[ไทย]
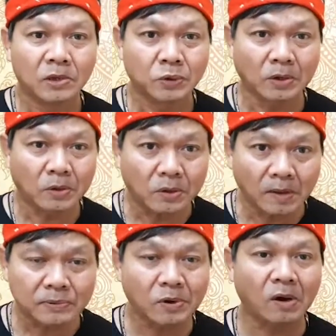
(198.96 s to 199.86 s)
ส่วนร
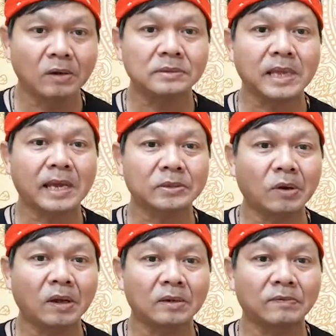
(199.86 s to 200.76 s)
อบสองถ่ายท
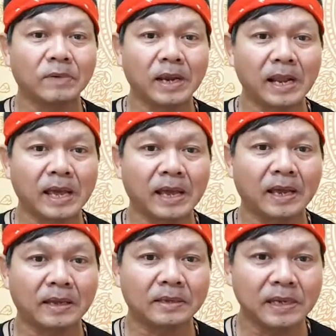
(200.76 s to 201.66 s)
อดเวลา
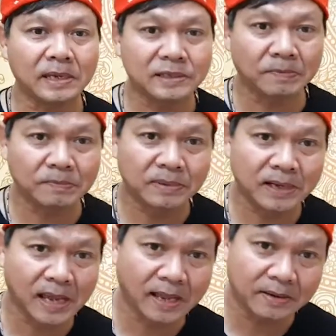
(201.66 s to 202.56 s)

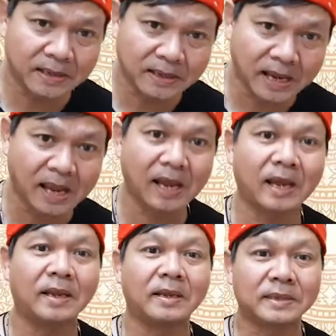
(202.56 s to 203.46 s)
20 นาฬิกา
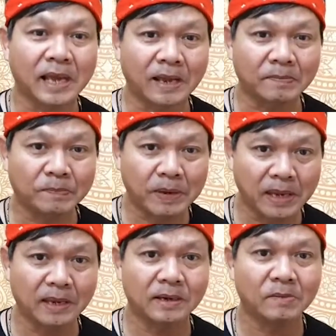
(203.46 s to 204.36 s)
ทางเพ
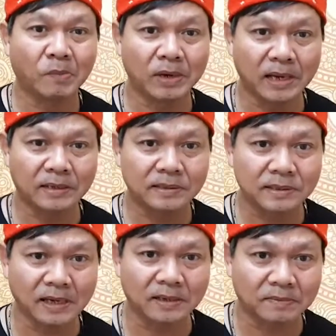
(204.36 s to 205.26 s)
จมวยเด็ด
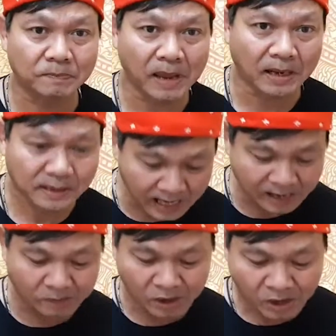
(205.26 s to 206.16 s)

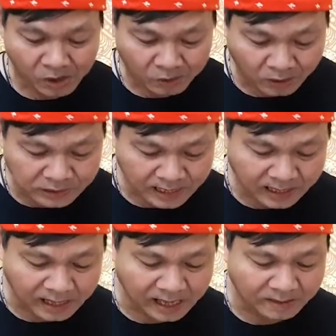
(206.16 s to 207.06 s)
789แล้วก็สาร
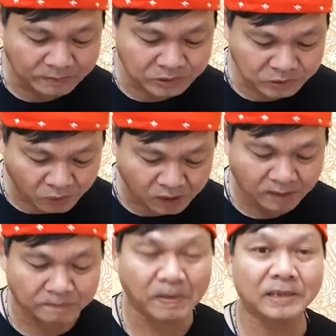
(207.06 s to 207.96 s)
คามชอ
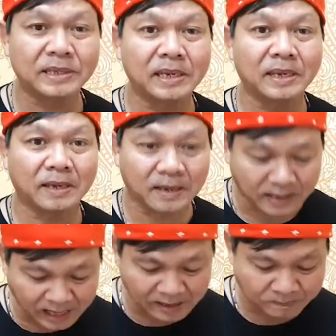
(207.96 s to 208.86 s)
บไปที่
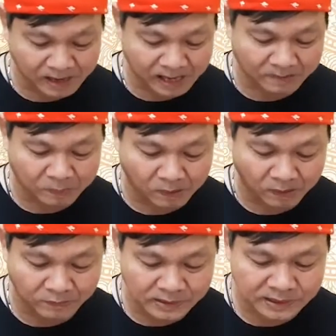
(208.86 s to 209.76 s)
ไก่ป่าพอ
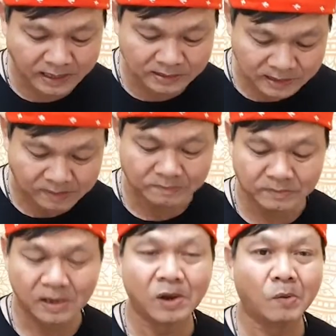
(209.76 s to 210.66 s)
วิเศษยิม
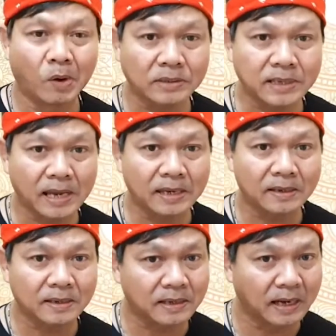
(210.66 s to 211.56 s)
หัวใจ
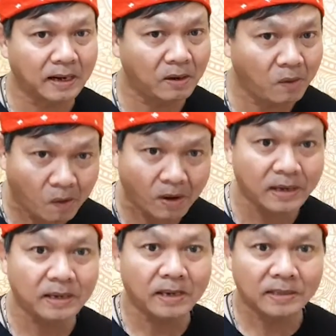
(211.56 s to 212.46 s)
เกินร้อย
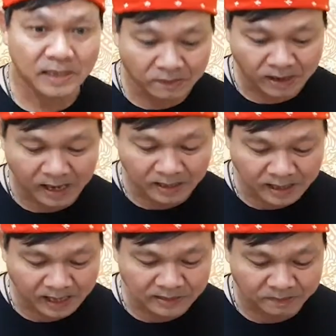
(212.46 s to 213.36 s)
เชื่อว่า
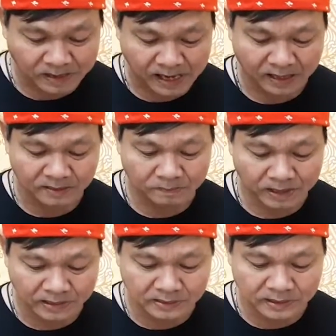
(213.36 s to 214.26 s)
น่าจะผ่านเพ
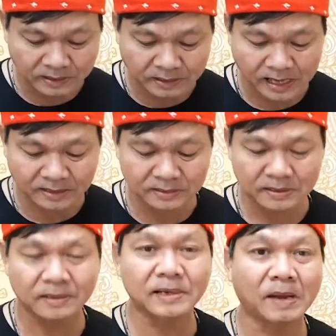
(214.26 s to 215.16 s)
ชรนิรันด์
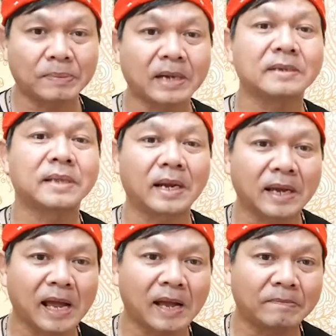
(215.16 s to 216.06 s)
ดาบรันสาร
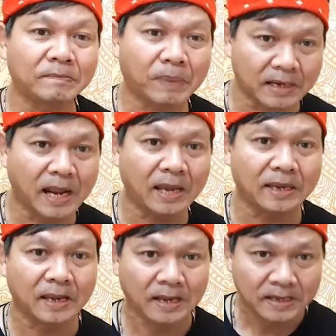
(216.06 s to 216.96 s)
คามไปได้
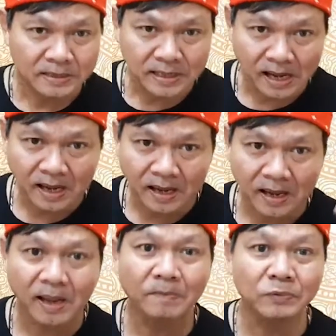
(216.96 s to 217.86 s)
สา
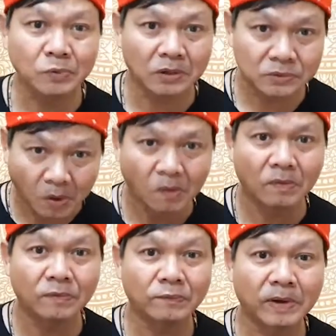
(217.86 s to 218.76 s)
มตัวตรง
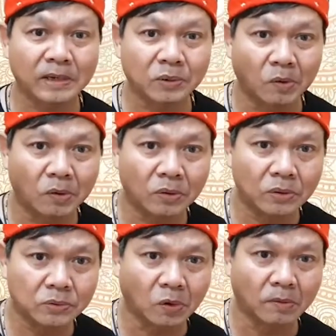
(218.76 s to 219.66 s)
ปันธง
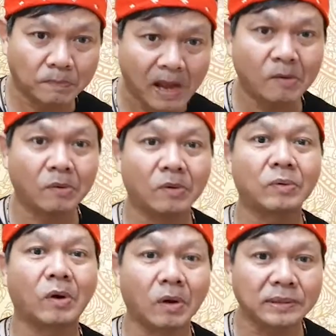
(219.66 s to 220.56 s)
ตรงเป้า
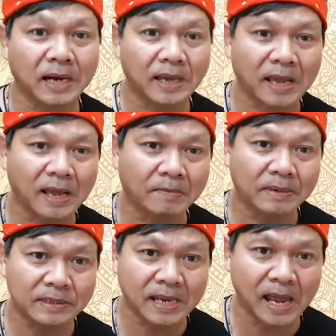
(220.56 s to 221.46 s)
เราก็สารคาม
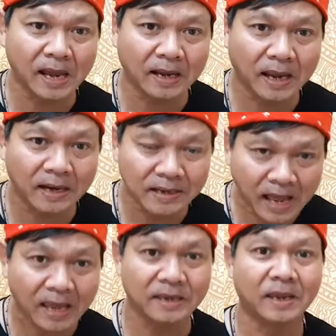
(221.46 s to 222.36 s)
อยากให้
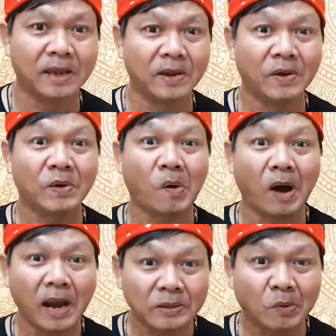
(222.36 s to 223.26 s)
ได้ ขอ
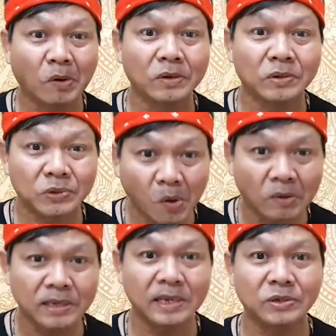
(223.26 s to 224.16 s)
ให้ทุกคนโชค
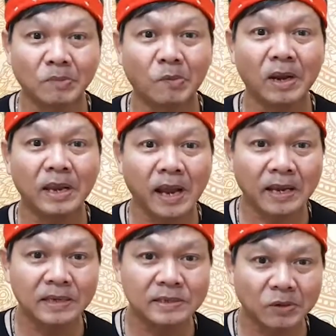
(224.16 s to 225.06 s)
ดีชมมวยให้
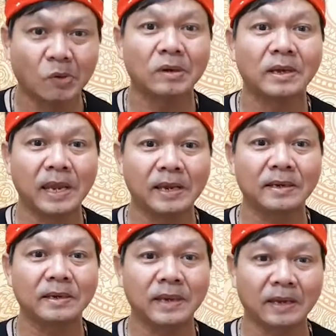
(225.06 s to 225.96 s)
สนุกเฮง
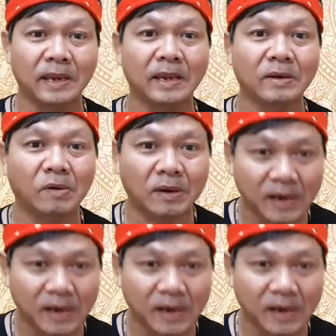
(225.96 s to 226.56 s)
เฮงเฮงขอ